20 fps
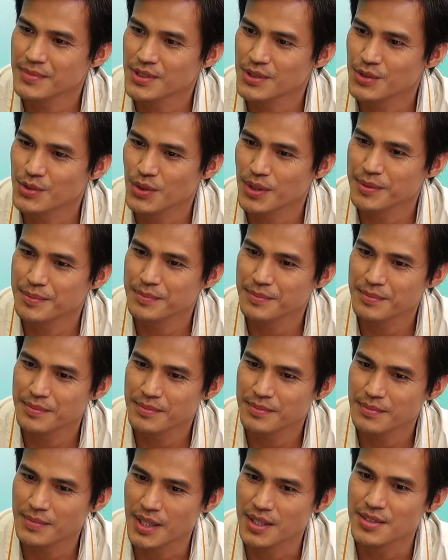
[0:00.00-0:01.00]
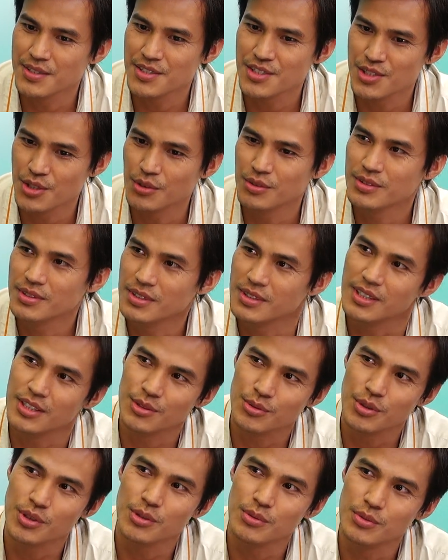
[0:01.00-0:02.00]
算蛮凶的
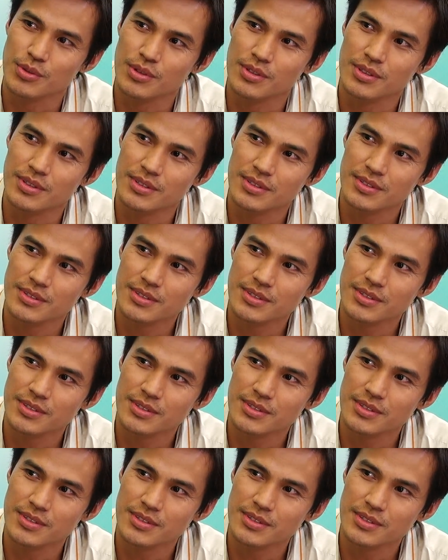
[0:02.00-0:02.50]
啦，对我，